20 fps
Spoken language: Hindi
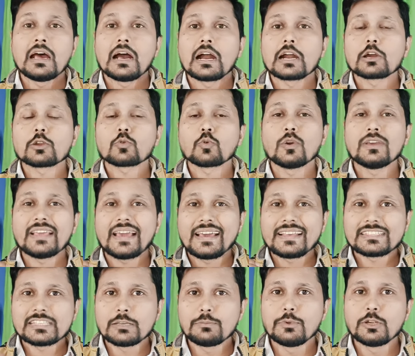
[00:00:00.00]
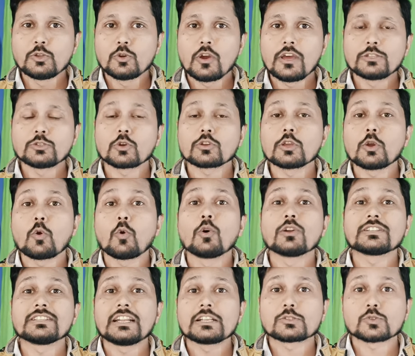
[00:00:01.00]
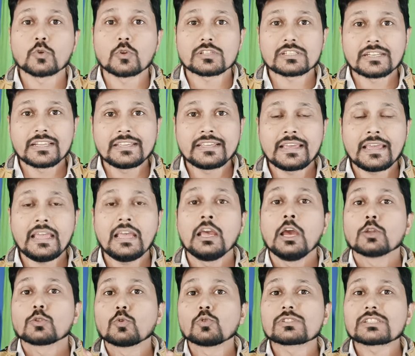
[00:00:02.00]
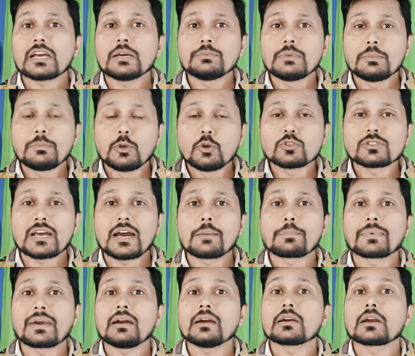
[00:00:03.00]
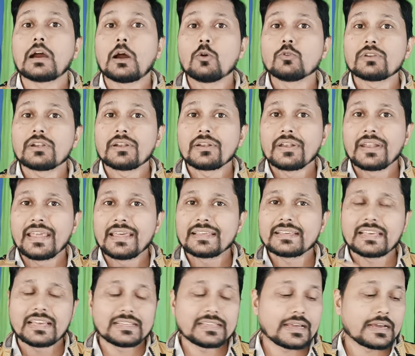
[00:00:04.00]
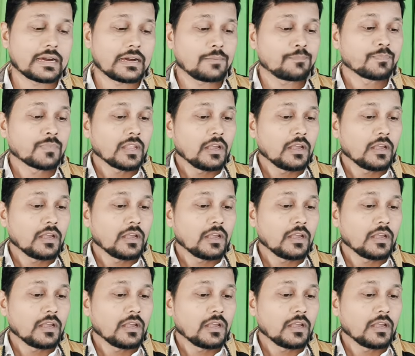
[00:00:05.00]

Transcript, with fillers: अगर कोई ऐसी वीडियो है जो कि ओरिजिनल सोर्स नहीं है तो उसका रिव्यूज आपका काउंट नहीं किया जाएगा